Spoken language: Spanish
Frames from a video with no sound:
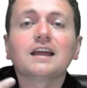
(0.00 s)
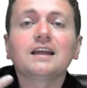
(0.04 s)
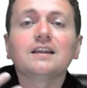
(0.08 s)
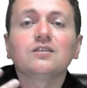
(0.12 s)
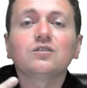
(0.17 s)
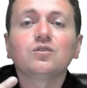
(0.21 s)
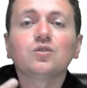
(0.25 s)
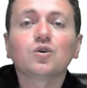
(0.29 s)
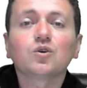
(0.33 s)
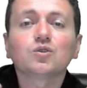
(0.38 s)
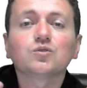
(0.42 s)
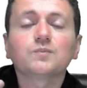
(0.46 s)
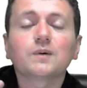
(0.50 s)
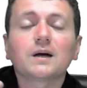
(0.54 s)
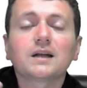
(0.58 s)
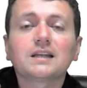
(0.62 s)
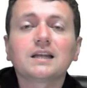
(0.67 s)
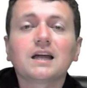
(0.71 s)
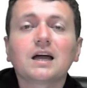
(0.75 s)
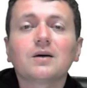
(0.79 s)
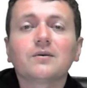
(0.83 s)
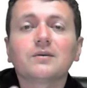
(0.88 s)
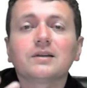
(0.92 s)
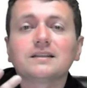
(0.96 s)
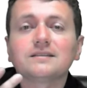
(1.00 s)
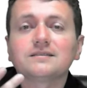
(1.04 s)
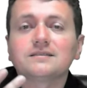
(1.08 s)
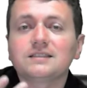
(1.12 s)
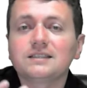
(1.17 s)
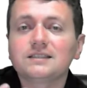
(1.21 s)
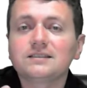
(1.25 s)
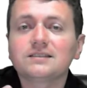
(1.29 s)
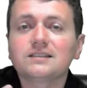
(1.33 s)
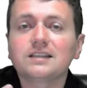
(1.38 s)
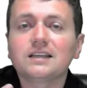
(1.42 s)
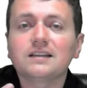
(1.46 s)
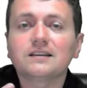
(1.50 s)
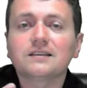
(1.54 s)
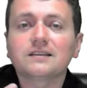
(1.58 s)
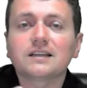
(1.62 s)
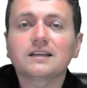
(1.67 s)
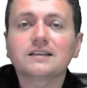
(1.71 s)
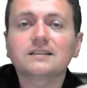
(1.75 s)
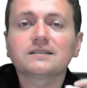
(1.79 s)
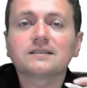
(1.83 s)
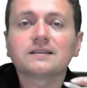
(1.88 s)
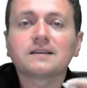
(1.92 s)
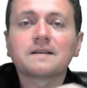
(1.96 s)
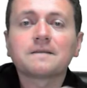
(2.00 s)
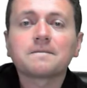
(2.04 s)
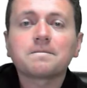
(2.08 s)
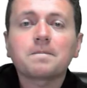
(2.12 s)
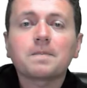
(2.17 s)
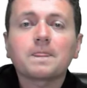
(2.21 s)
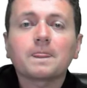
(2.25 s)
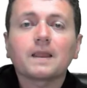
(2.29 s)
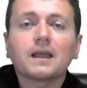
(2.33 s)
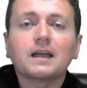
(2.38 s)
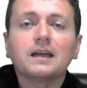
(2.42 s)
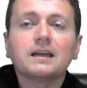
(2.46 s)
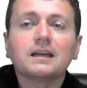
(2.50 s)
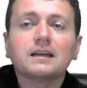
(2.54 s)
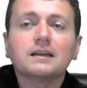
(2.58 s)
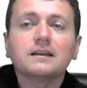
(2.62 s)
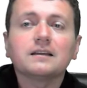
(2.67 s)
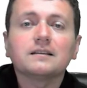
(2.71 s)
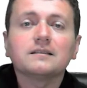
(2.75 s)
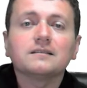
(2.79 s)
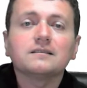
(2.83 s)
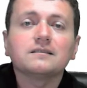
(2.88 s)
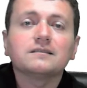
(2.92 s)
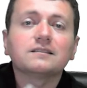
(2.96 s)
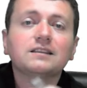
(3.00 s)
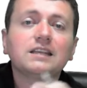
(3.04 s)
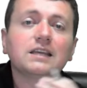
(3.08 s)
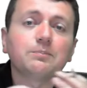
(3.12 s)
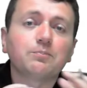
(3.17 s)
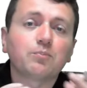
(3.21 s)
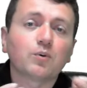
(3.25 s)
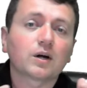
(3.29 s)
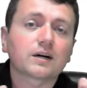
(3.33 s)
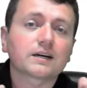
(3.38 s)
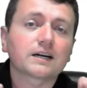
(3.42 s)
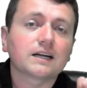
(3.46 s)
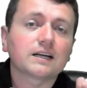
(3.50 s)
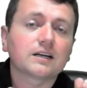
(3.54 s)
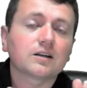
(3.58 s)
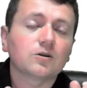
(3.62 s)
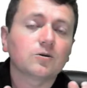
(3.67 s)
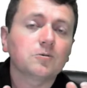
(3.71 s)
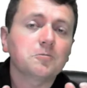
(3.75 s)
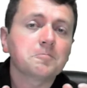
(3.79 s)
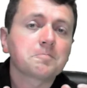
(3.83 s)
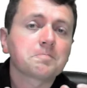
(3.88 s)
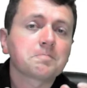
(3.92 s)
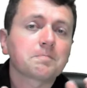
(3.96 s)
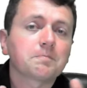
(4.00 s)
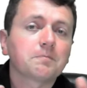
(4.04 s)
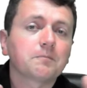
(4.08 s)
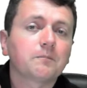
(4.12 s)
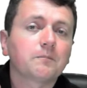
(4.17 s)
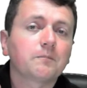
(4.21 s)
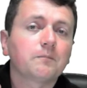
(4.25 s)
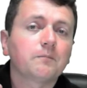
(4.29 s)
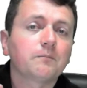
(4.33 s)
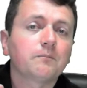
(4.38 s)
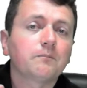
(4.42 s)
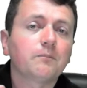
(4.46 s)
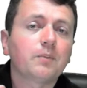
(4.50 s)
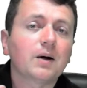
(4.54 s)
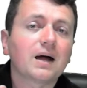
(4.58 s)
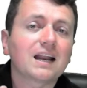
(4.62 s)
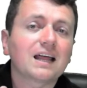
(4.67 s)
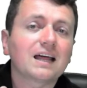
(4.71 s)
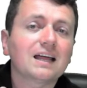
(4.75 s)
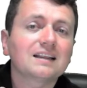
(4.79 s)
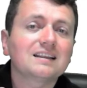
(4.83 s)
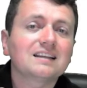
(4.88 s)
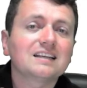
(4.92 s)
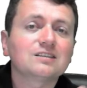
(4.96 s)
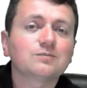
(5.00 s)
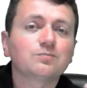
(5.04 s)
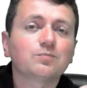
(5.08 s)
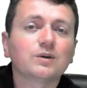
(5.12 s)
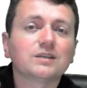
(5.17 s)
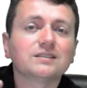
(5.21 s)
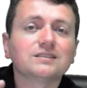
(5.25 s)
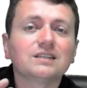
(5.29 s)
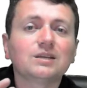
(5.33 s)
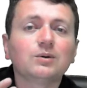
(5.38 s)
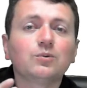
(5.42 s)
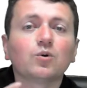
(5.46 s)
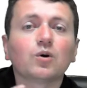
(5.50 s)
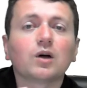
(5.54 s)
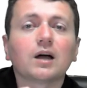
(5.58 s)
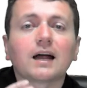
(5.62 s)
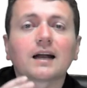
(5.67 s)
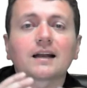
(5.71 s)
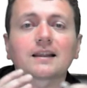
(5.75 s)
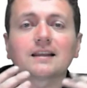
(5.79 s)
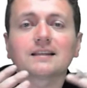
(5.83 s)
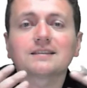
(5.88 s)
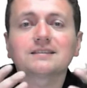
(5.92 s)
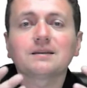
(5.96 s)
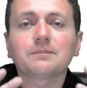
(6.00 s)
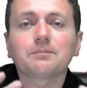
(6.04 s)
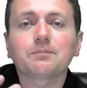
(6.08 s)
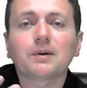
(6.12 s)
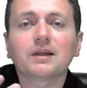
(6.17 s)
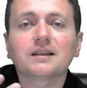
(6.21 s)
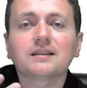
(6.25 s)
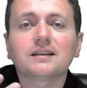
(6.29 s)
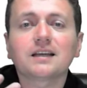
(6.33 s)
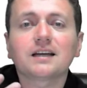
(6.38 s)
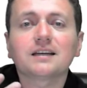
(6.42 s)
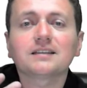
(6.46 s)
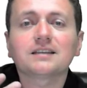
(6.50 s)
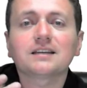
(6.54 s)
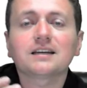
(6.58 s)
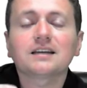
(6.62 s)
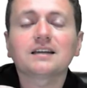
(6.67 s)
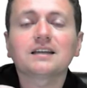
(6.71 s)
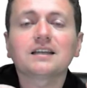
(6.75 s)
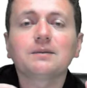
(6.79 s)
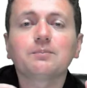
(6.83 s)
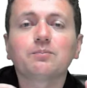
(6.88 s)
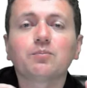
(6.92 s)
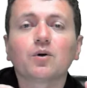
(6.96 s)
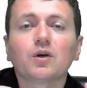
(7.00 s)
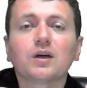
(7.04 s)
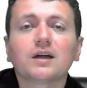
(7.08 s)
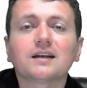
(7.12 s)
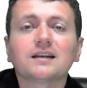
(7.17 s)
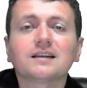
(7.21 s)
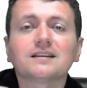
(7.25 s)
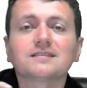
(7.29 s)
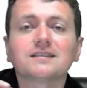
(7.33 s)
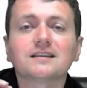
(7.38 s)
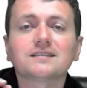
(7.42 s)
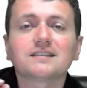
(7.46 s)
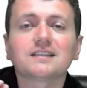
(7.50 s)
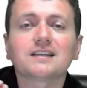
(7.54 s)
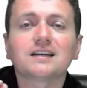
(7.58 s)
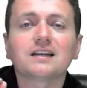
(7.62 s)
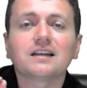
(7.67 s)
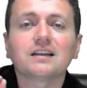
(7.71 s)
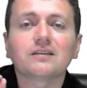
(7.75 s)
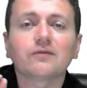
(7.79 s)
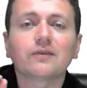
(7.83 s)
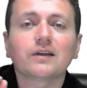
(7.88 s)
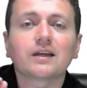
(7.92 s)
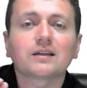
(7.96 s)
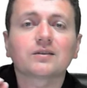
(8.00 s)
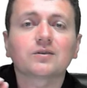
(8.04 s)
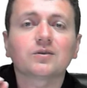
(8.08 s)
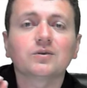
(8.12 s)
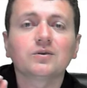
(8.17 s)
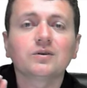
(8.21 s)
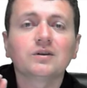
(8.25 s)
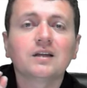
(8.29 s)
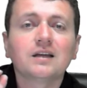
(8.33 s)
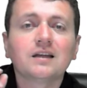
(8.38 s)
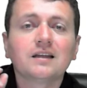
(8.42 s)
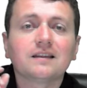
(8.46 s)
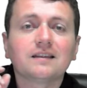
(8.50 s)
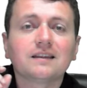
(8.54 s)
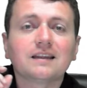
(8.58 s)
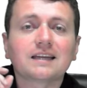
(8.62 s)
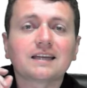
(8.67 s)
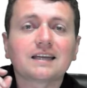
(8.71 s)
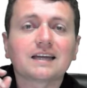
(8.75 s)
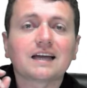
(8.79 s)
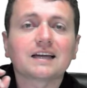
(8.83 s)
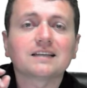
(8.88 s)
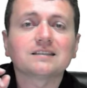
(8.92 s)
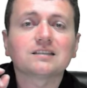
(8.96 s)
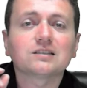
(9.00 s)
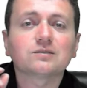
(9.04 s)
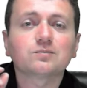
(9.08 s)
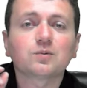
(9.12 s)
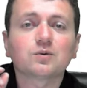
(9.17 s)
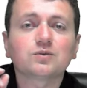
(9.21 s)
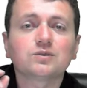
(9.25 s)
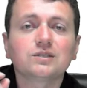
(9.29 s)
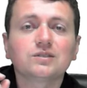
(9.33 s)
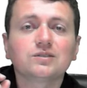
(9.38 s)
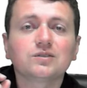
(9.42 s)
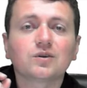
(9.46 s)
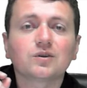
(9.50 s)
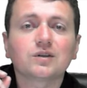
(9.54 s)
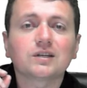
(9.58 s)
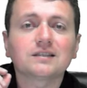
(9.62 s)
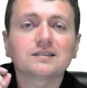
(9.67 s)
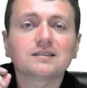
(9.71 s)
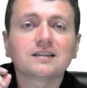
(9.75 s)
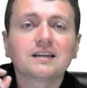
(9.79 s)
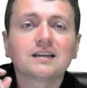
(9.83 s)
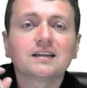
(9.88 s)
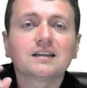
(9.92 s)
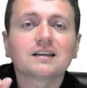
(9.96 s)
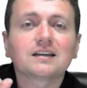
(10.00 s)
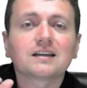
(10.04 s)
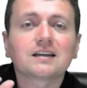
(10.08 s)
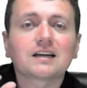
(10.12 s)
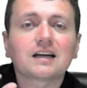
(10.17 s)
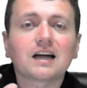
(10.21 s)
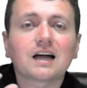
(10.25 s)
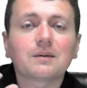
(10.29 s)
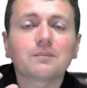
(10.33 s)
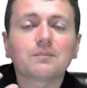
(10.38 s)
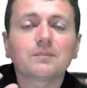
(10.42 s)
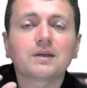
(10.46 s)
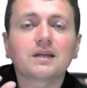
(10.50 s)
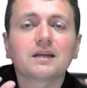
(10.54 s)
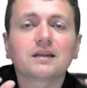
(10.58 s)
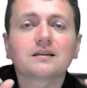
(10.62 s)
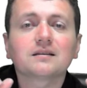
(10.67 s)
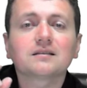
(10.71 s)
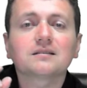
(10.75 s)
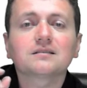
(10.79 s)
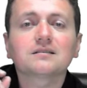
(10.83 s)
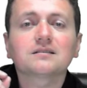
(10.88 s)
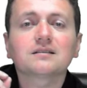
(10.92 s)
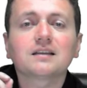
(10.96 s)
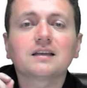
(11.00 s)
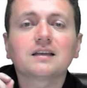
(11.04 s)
en dos variables distintas, eh, tipo arreglo, para después dibujarlas en pantalla y poderles hacer el efecto de que a esas posiciones cambien